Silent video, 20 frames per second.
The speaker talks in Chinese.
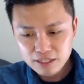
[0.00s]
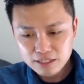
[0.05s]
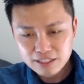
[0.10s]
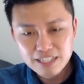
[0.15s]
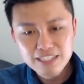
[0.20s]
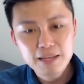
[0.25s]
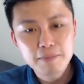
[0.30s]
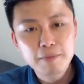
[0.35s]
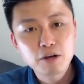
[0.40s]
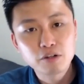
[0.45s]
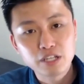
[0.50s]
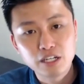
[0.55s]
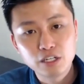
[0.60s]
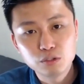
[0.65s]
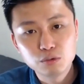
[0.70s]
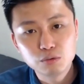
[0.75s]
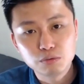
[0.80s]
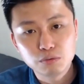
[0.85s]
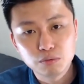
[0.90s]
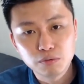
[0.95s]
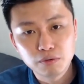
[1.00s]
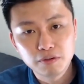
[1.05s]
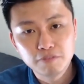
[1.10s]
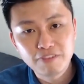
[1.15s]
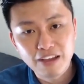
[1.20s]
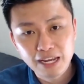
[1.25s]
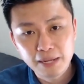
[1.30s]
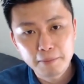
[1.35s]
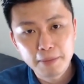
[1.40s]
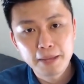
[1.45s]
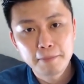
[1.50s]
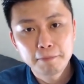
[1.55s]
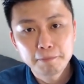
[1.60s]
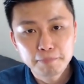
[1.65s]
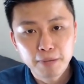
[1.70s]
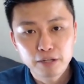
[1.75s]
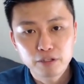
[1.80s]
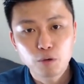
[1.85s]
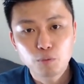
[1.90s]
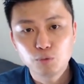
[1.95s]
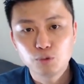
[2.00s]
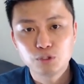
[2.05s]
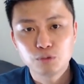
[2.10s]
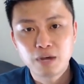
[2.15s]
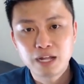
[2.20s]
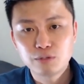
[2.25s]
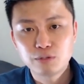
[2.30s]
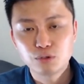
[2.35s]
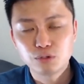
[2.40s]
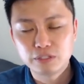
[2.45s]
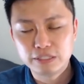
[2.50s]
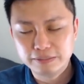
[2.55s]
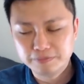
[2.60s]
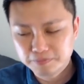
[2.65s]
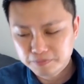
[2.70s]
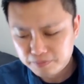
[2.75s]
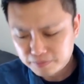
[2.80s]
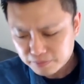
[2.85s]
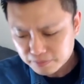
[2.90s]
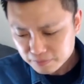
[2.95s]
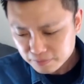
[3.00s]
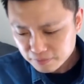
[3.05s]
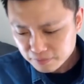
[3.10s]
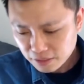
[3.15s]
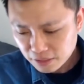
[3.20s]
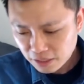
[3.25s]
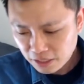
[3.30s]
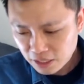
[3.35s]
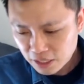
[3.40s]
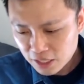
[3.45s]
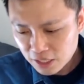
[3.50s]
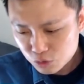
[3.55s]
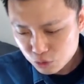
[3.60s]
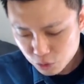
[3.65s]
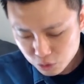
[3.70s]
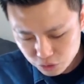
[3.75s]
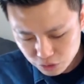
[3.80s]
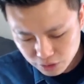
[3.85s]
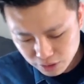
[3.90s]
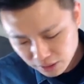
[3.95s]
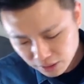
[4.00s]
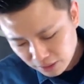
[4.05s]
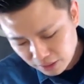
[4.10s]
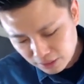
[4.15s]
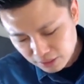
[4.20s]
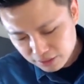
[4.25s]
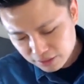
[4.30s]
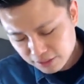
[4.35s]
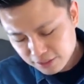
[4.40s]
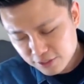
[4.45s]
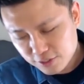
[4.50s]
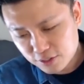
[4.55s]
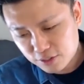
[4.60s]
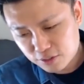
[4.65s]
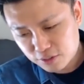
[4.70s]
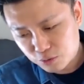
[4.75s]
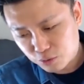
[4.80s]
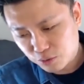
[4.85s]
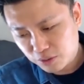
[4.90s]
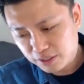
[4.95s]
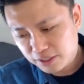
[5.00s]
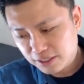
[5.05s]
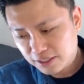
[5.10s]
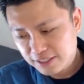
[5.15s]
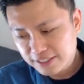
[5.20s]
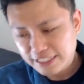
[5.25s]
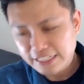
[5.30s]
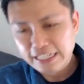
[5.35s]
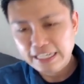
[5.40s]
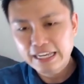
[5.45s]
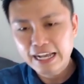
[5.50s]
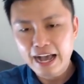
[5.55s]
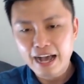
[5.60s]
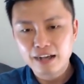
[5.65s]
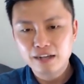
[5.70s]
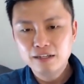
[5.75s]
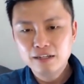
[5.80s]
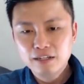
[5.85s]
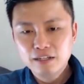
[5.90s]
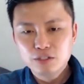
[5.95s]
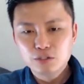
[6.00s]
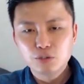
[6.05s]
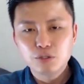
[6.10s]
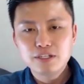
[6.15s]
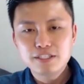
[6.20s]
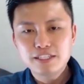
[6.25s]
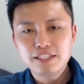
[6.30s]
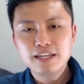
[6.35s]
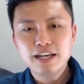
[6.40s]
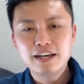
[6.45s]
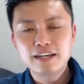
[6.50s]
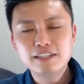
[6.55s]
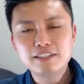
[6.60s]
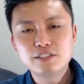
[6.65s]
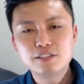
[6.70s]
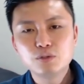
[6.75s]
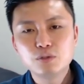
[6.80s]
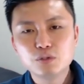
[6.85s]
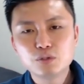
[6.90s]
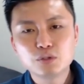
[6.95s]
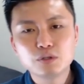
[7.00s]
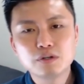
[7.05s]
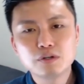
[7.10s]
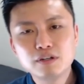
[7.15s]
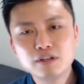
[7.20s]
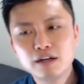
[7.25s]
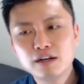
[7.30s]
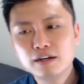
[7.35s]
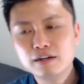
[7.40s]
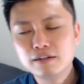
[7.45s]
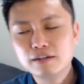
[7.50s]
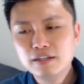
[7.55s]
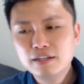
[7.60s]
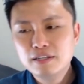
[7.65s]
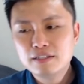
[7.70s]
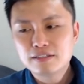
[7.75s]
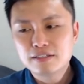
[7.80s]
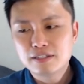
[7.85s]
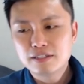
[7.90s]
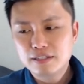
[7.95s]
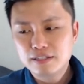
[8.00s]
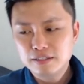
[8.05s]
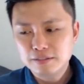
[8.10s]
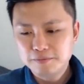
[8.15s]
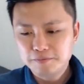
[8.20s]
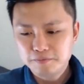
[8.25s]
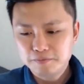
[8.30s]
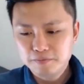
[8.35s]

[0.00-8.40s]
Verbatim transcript: 他才把我的额度翻一倍，跑到五十万去。所以我觉得这个所谓的新银行，所谓的新银行意思就是说，呃，这个。